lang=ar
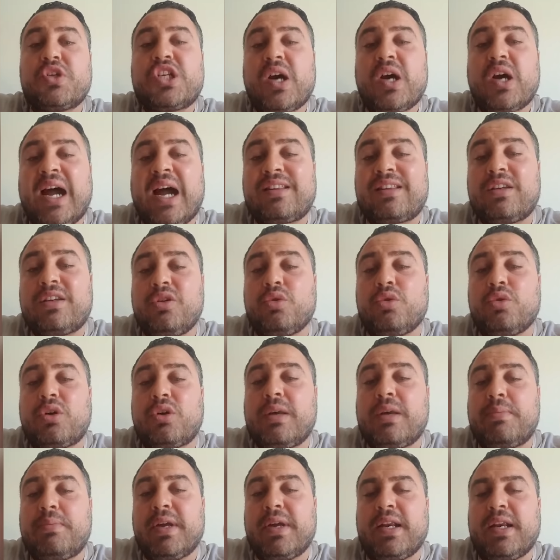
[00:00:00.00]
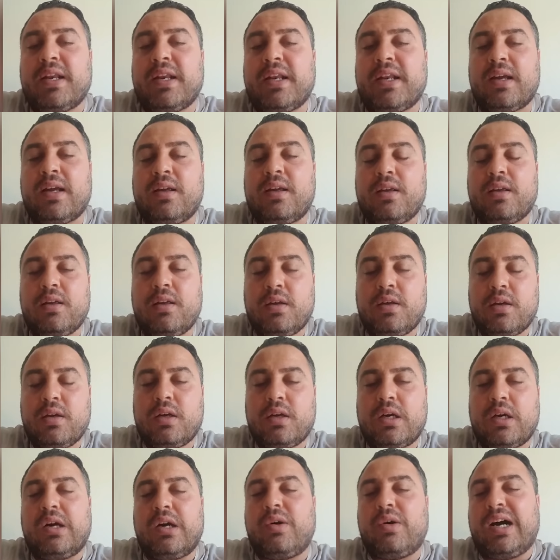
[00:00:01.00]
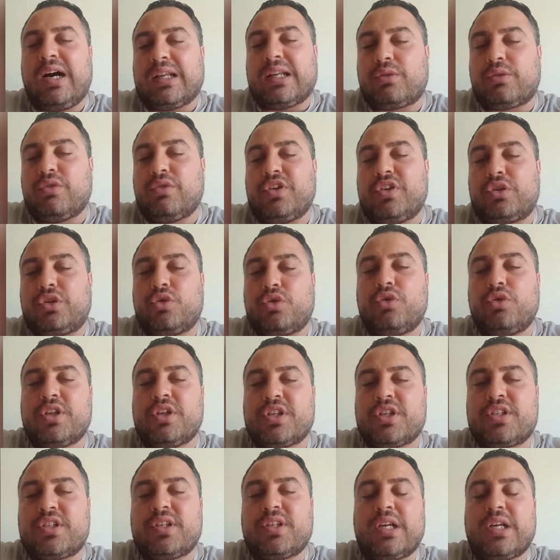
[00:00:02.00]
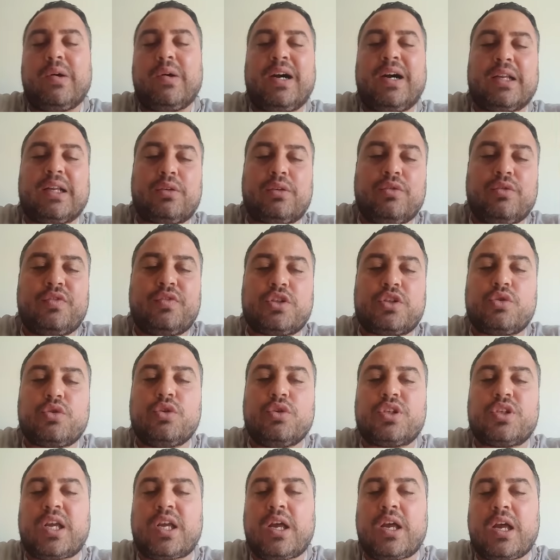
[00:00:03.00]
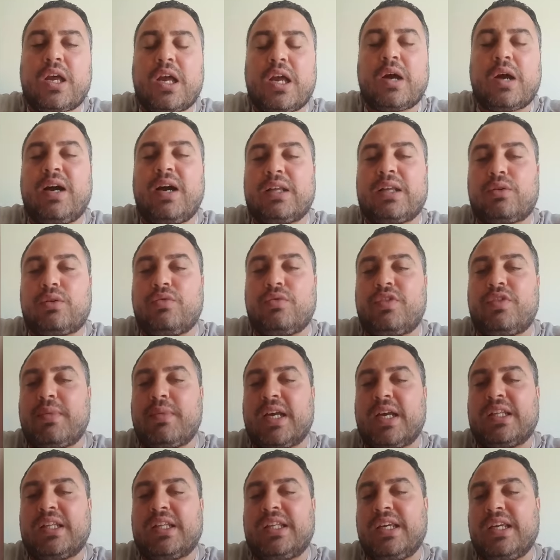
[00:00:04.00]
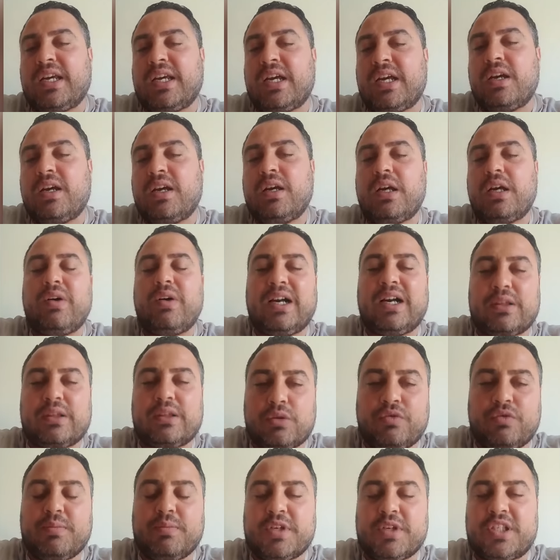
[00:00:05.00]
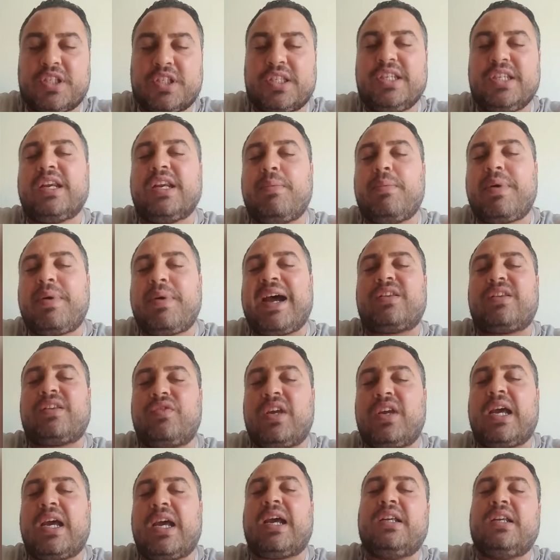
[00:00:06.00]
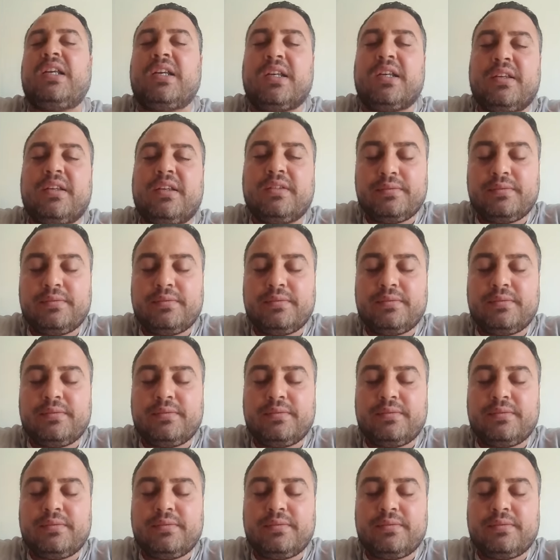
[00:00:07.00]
حاطينه قريب لنا أو حطوا في تونس أو حطوا في سوسة أو حطوا في المهدية أو حطوا في مستيري بعد فيها علينا